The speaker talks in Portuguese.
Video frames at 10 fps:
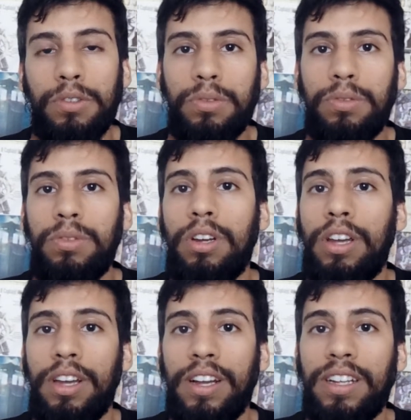do
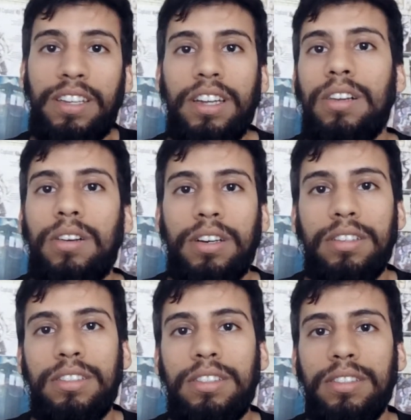
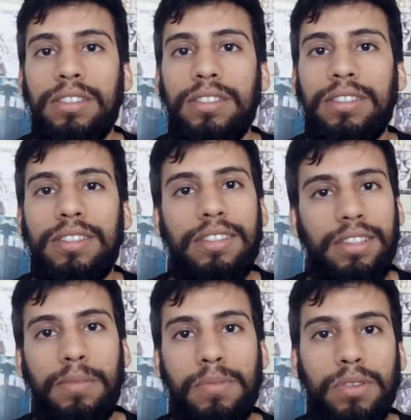Gaylord
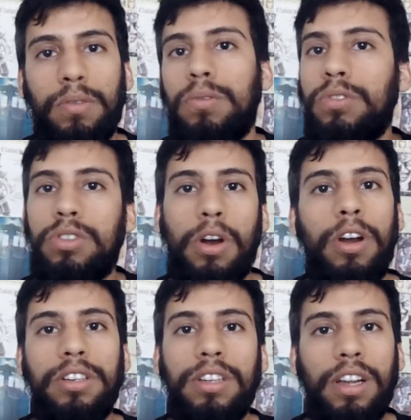Simpson,
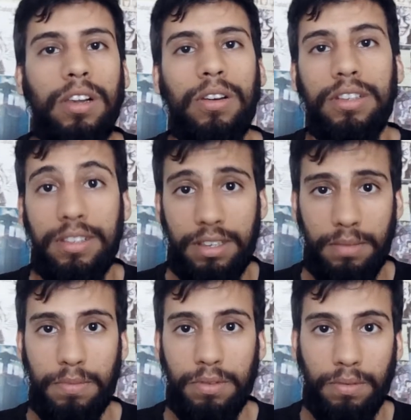George Gaylord
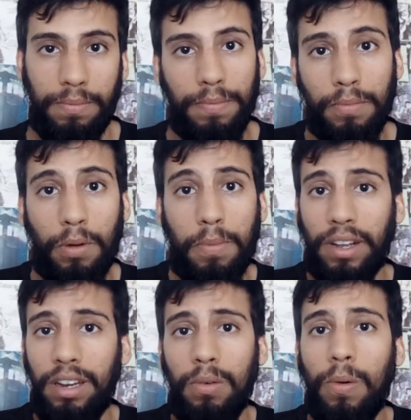Simpson. Bom, para
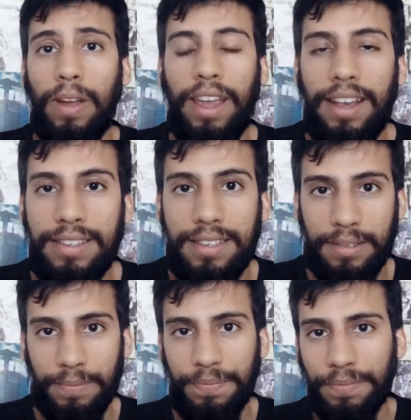quem não conhece,